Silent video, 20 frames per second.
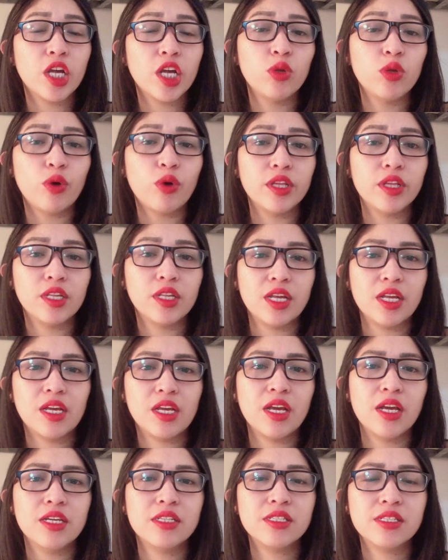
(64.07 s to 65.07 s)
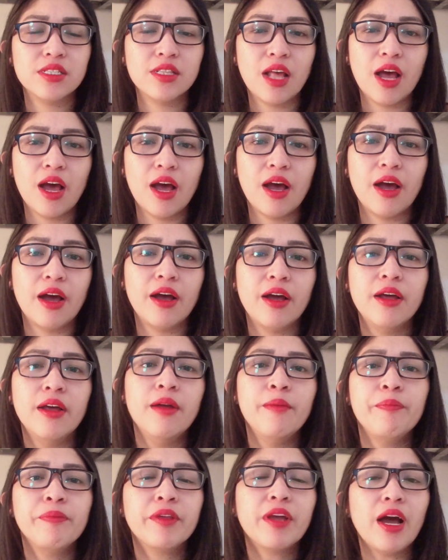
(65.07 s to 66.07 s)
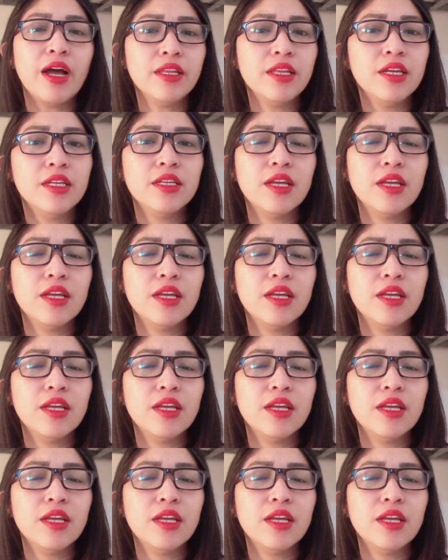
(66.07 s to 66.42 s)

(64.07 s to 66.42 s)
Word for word: kay Doc Enriquez na kaya